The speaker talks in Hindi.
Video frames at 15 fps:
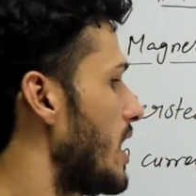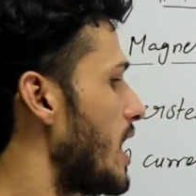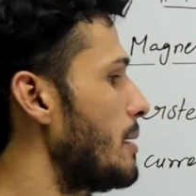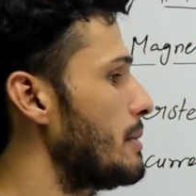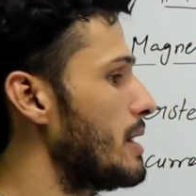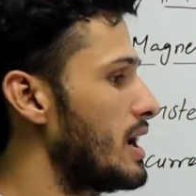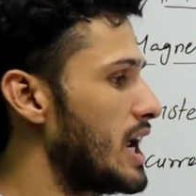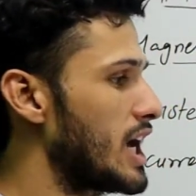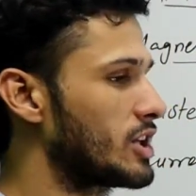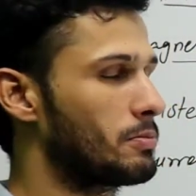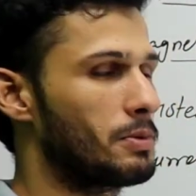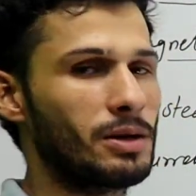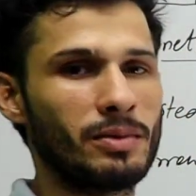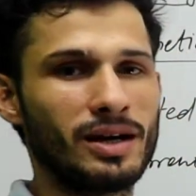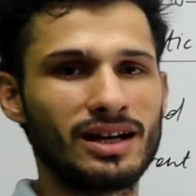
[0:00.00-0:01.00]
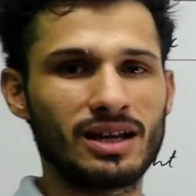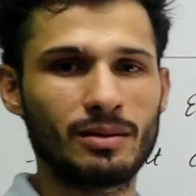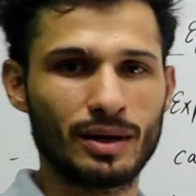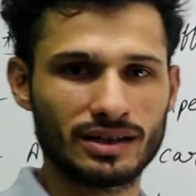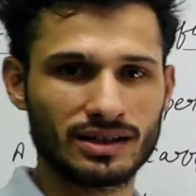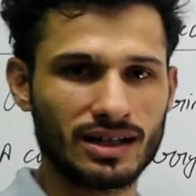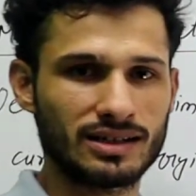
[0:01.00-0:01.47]
अब एक्सपेरिमेंट की
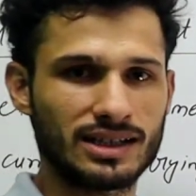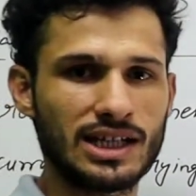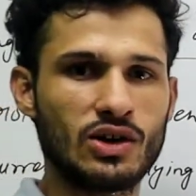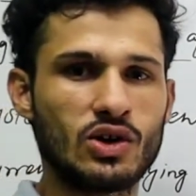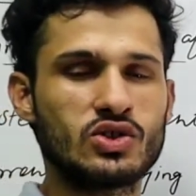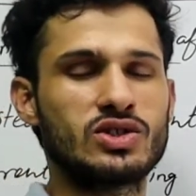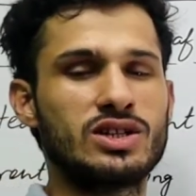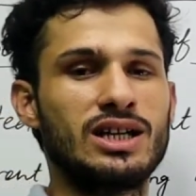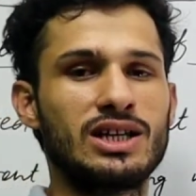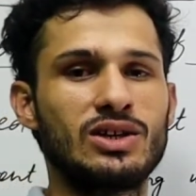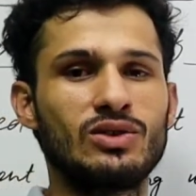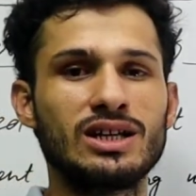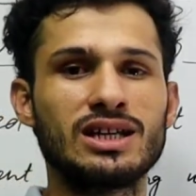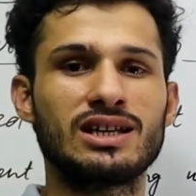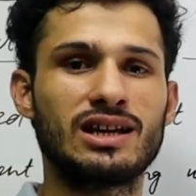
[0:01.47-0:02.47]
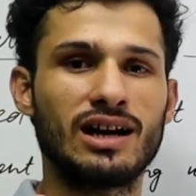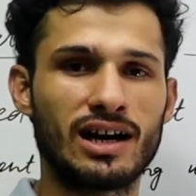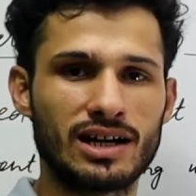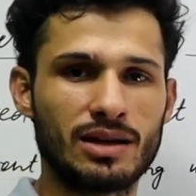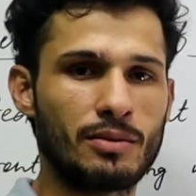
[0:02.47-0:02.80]
बात करते हैं ऑस्ट्रेट की उन्हें क्या